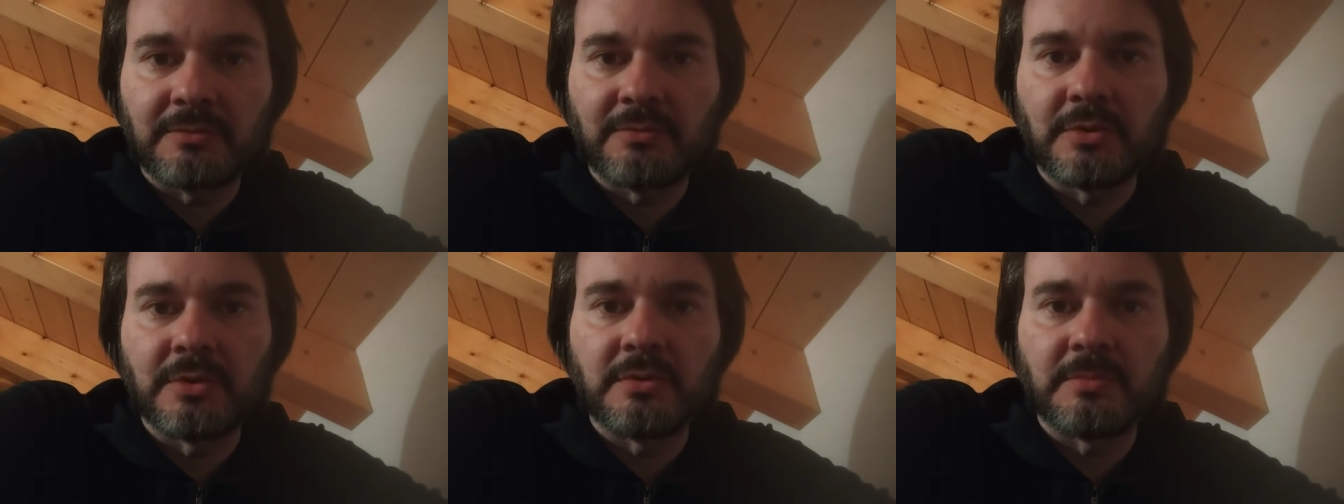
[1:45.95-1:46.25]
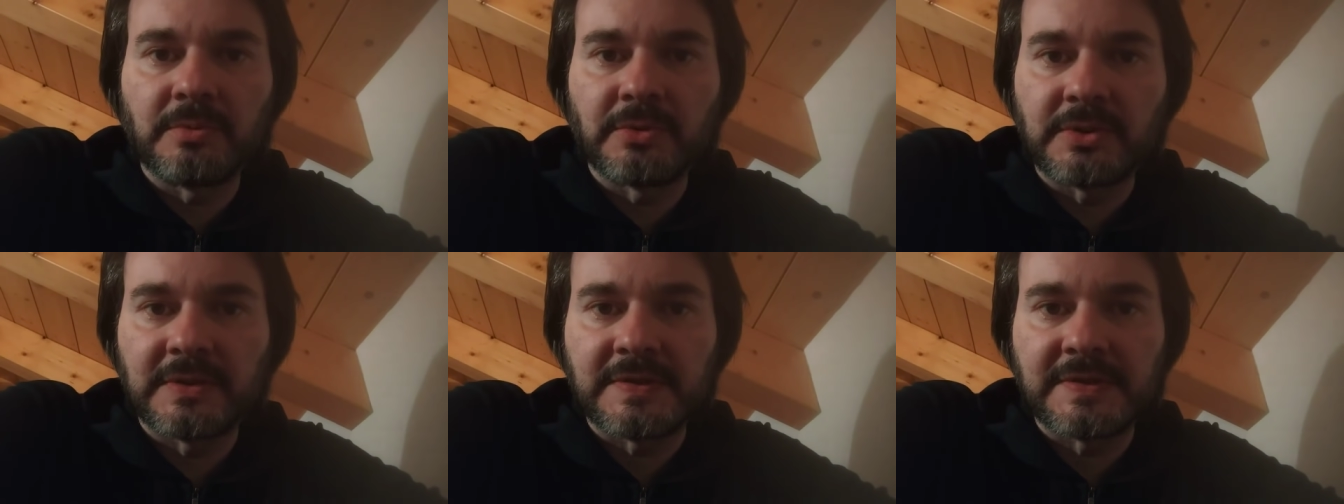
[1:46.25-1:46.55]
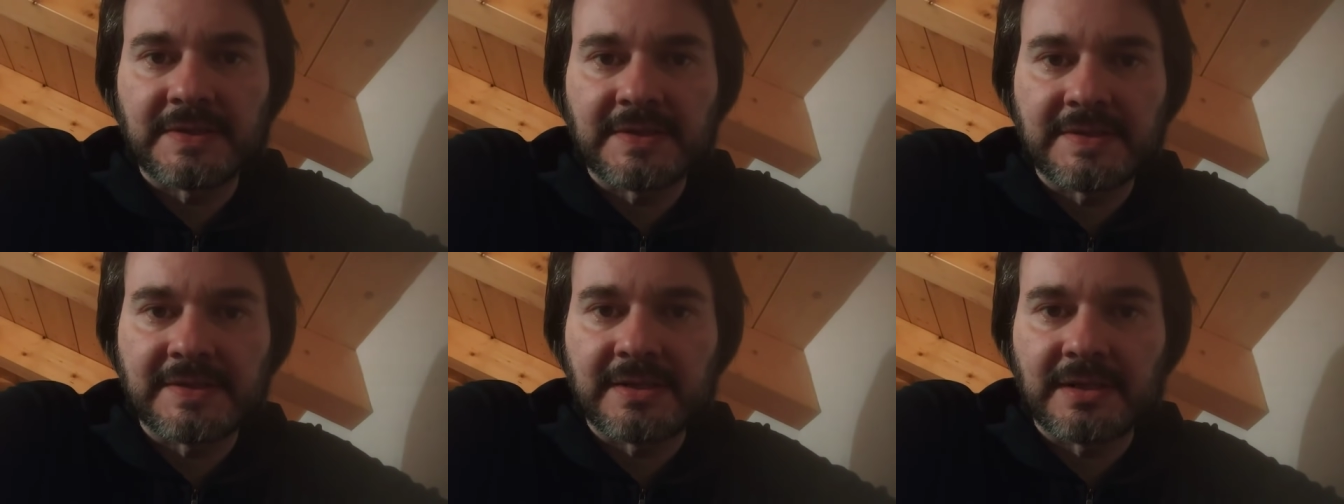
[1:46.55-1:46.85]
quello
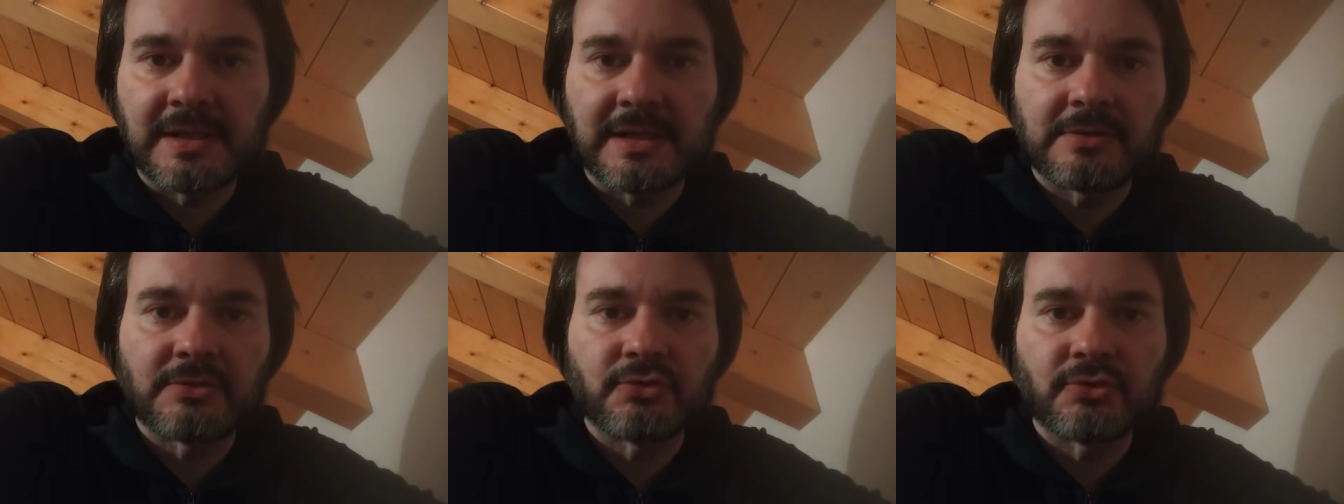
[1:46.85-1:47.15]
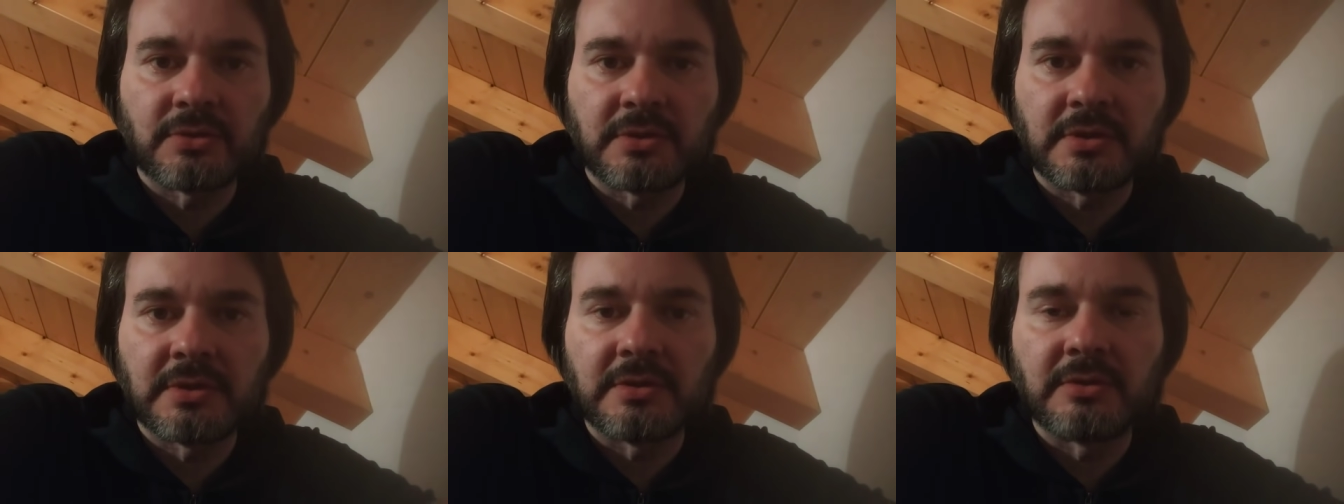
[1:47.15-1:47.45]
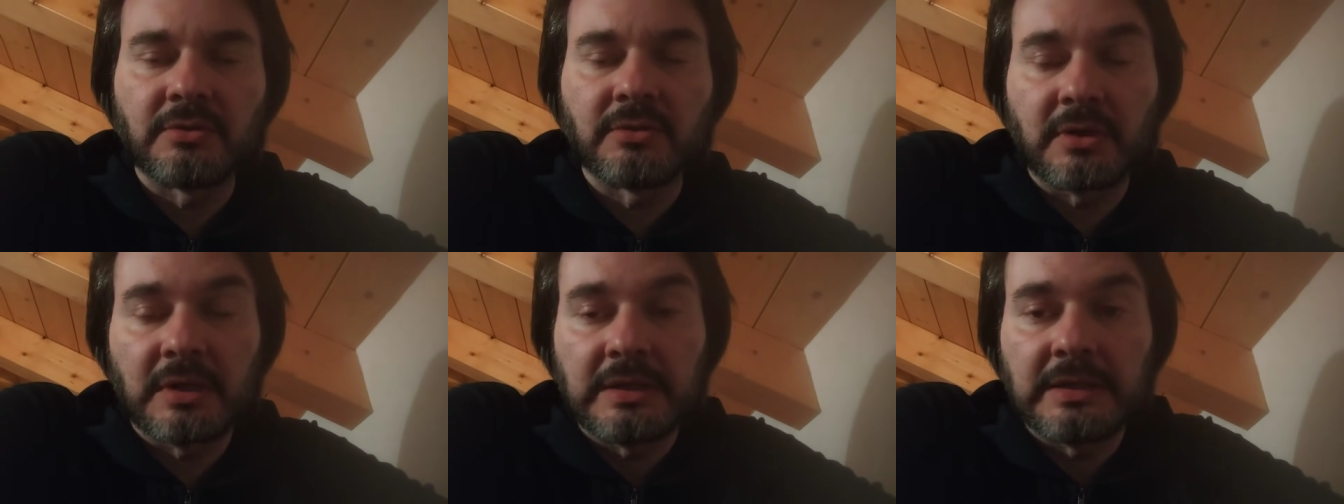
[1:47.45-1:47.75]
potesse essere calcio di
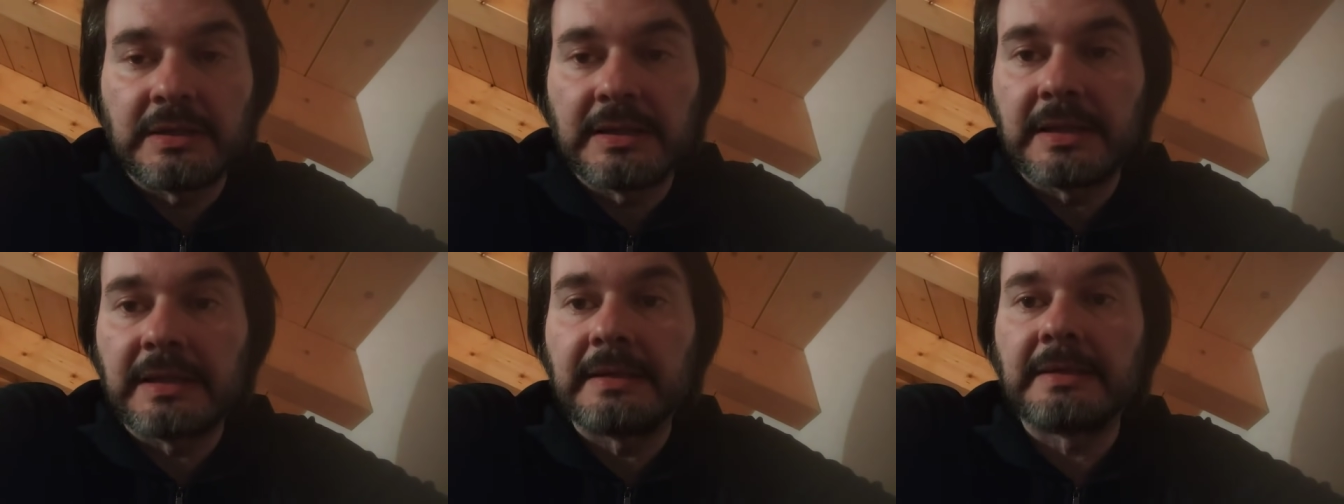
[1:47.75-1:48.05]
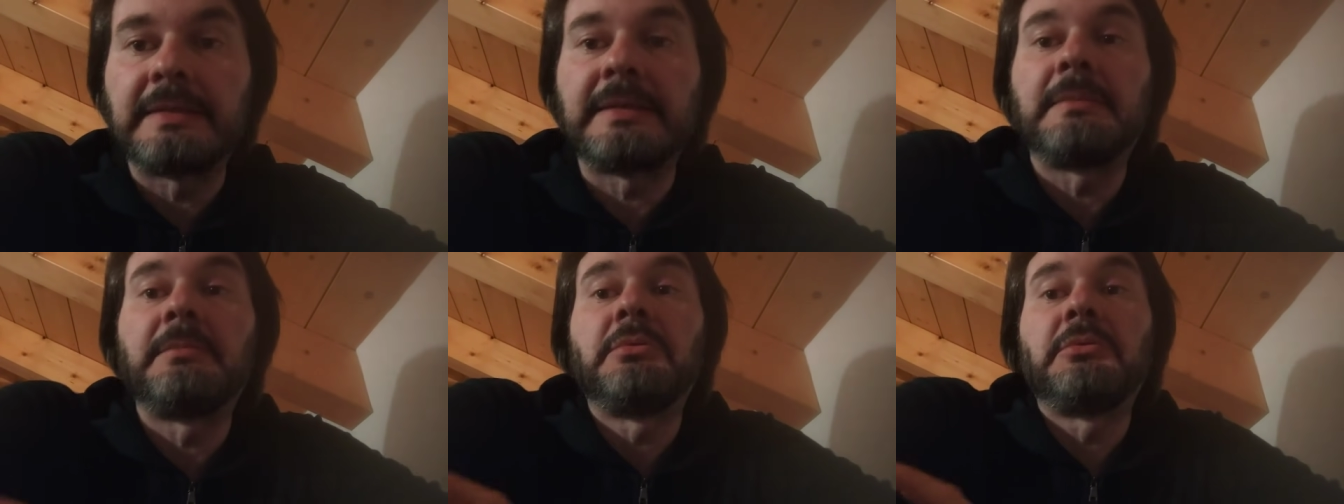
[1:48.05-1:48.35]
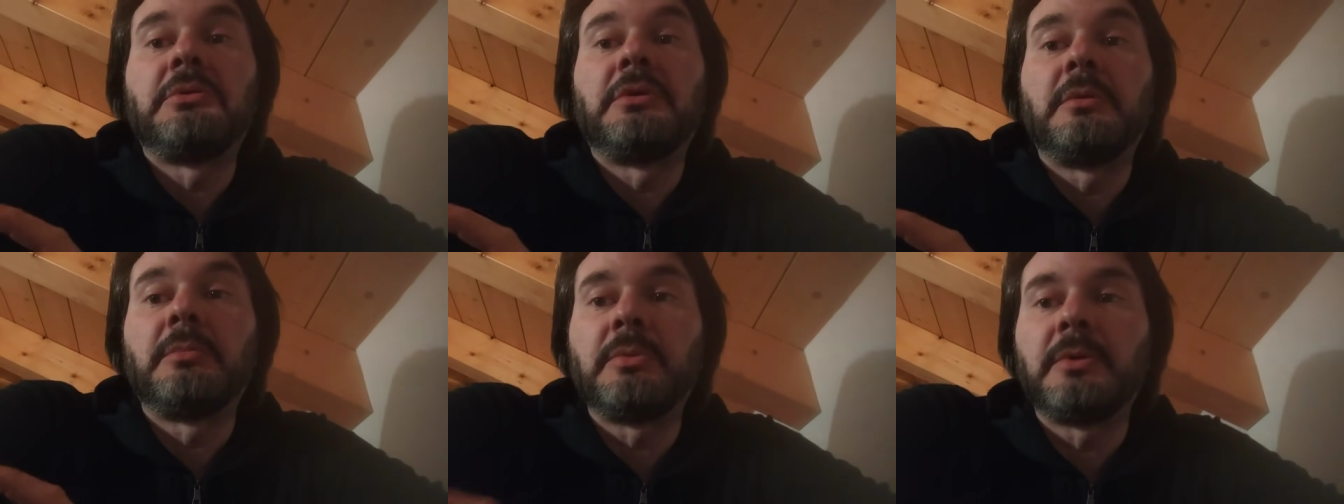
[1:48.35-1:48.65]
rigore, in diretta,
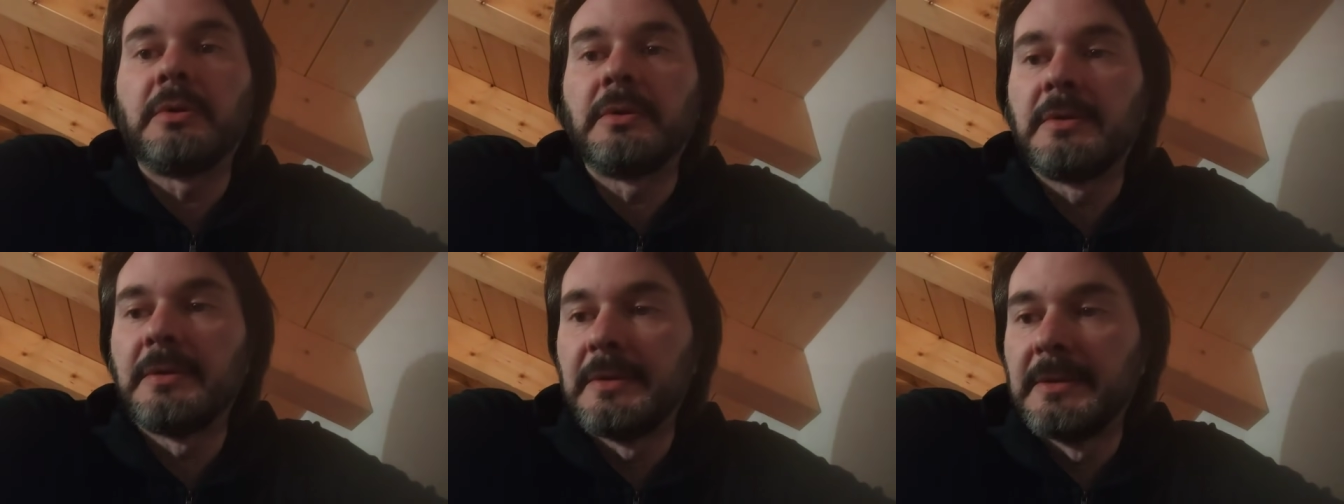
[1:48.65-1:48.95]
poi dopo,